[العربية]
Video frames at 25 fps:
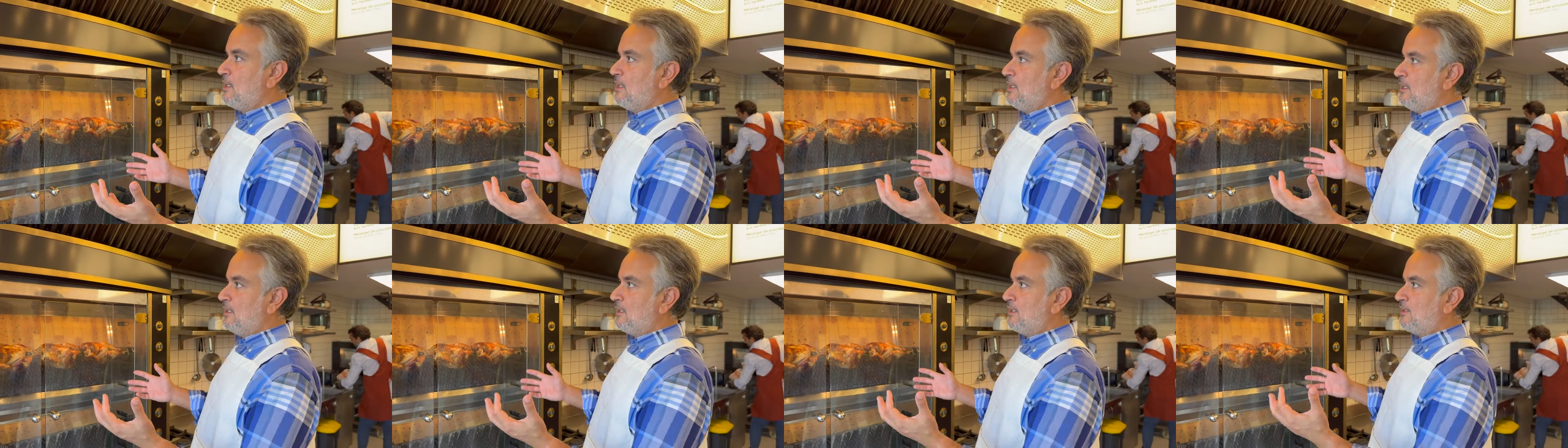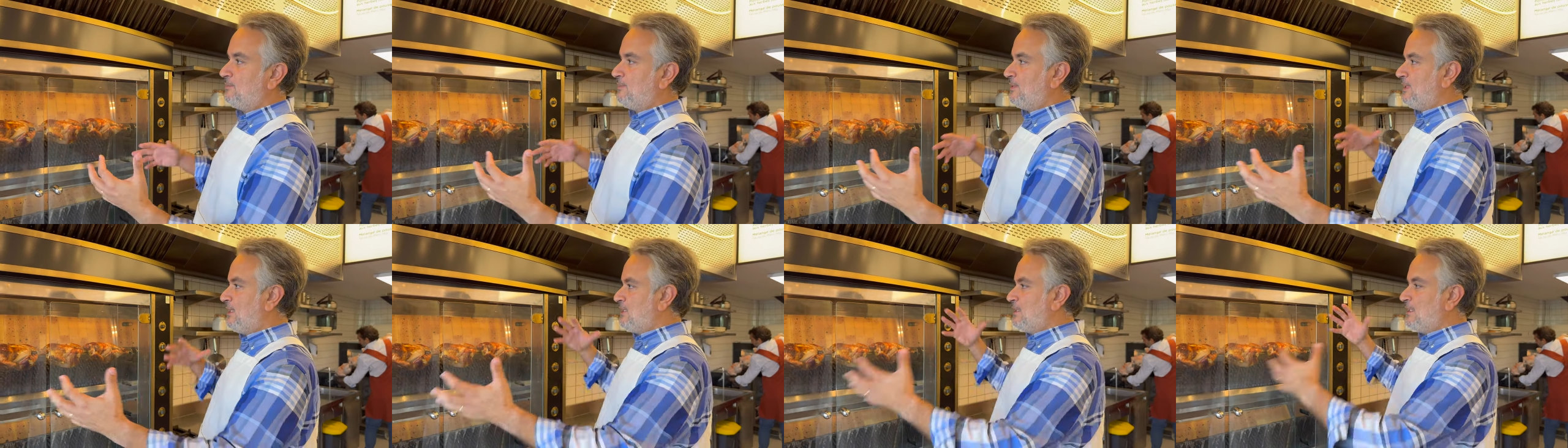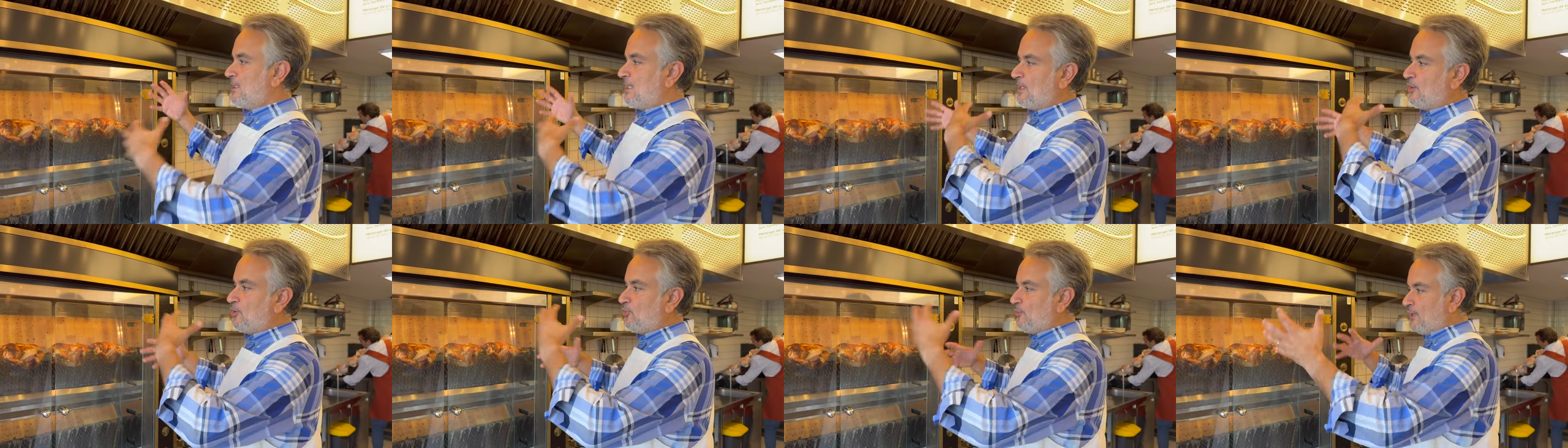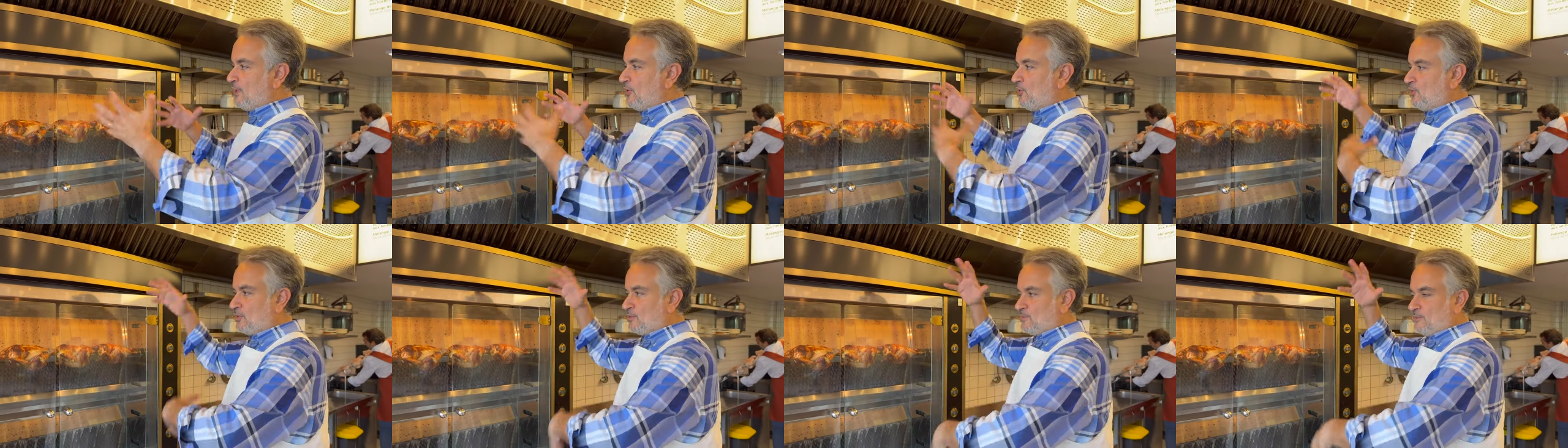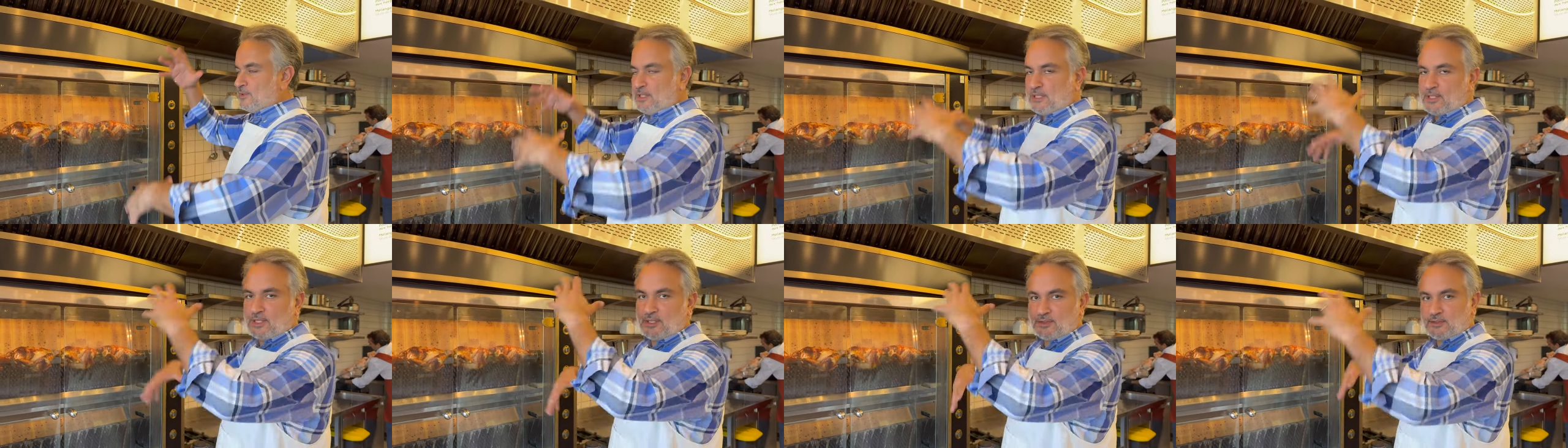اللبناني الالومنيوم
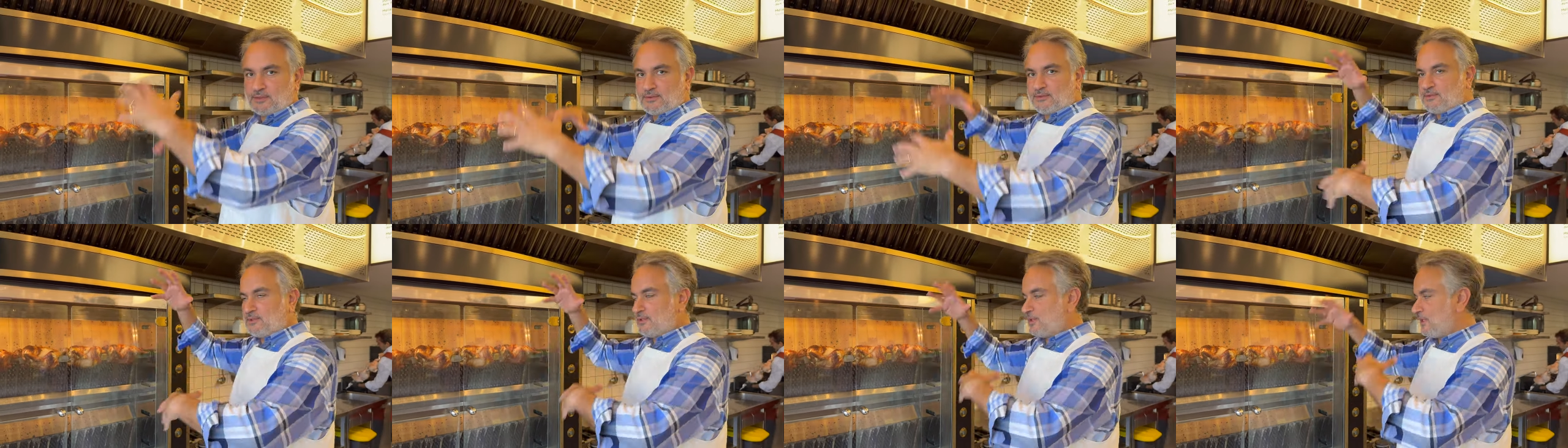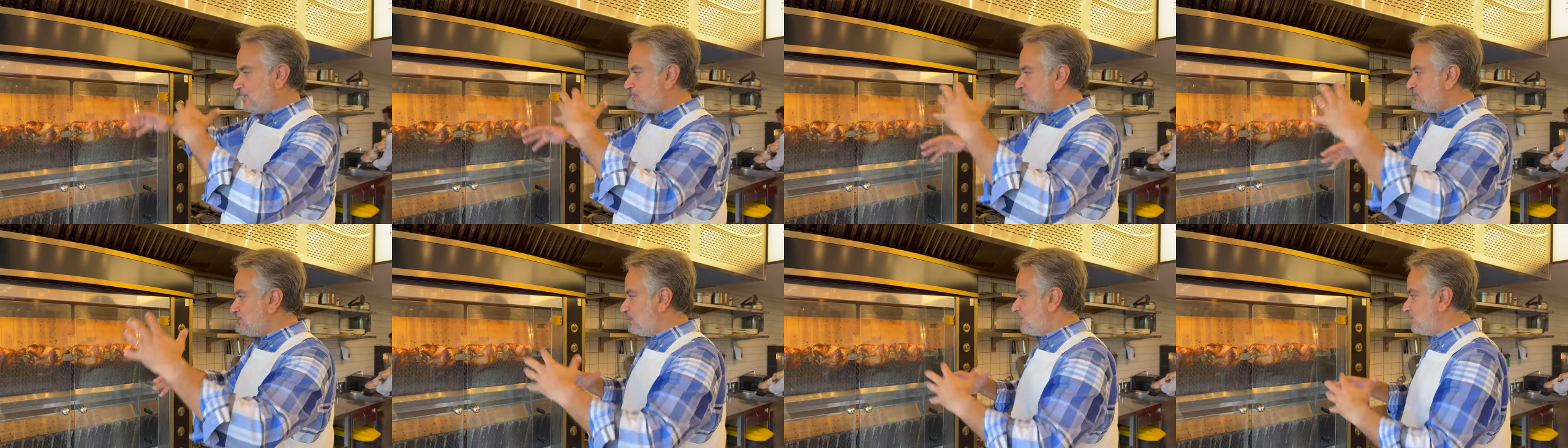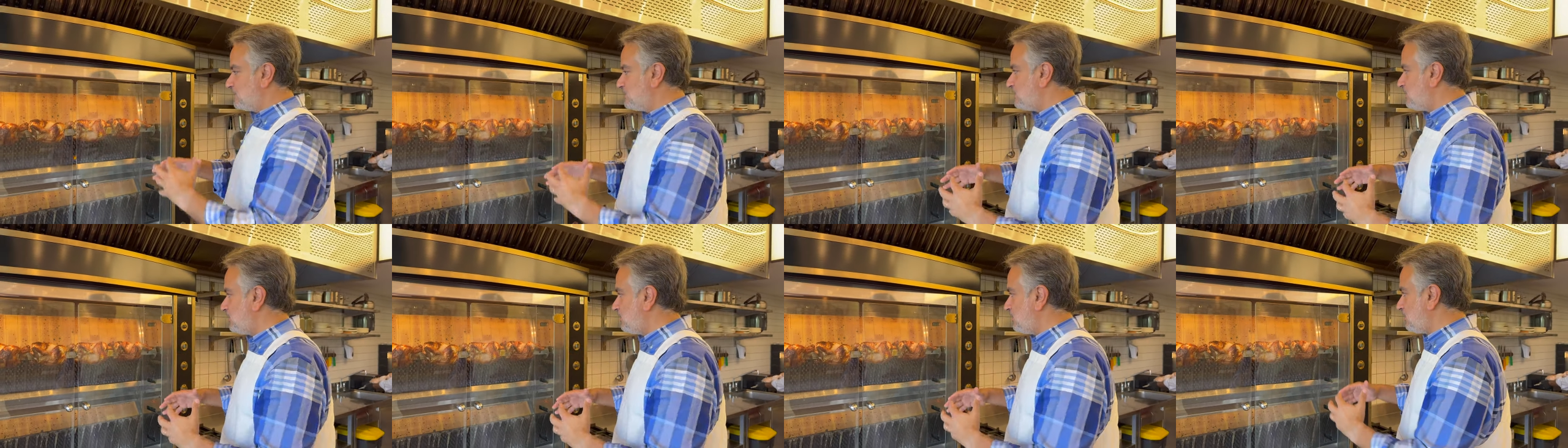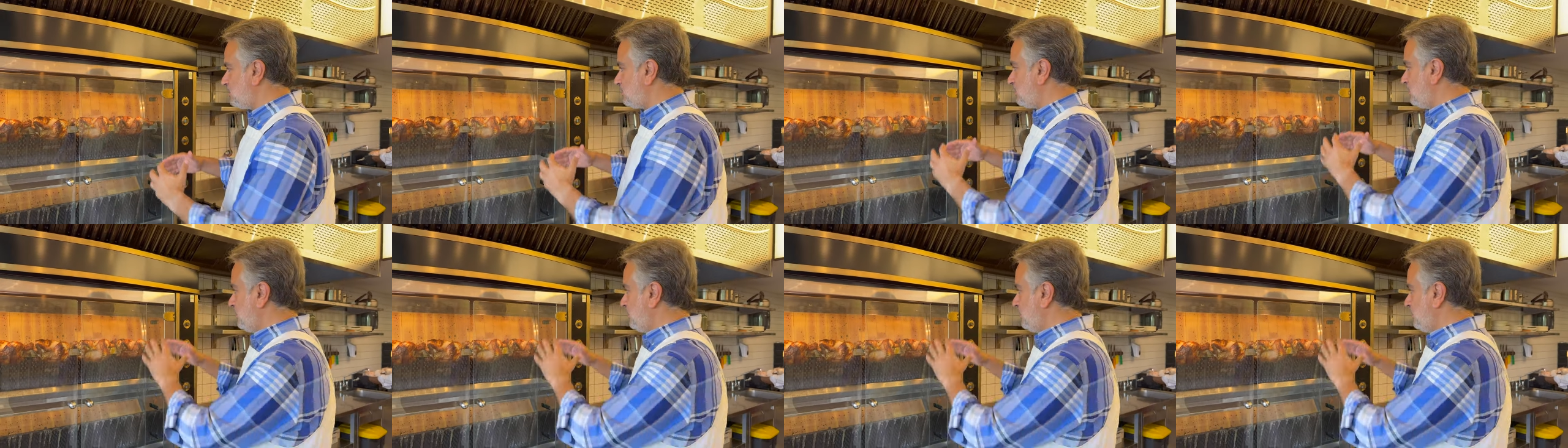اللي عاجق كثير